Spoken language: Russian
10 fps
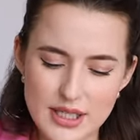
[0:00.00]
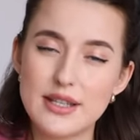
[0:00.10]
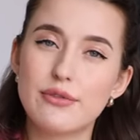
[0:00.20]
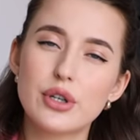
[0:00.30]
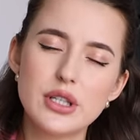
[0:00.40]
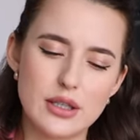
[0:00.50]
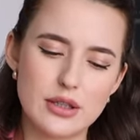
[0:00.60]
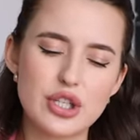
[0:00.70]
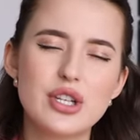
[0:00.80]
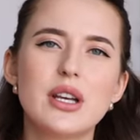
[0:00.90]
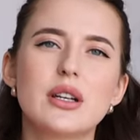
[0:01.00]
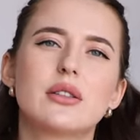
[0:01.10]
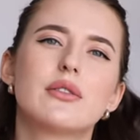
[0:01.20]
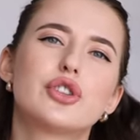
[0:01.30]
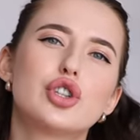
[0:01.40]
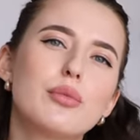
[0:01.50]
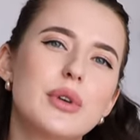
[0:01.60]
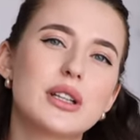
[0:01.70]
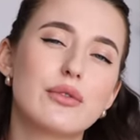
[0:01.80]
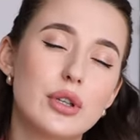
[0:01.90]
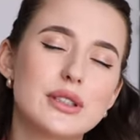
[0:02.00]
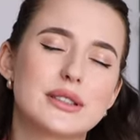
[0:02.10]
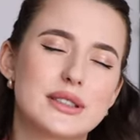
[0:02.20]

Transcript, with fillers: за сегодня, точнее, в чем я довольна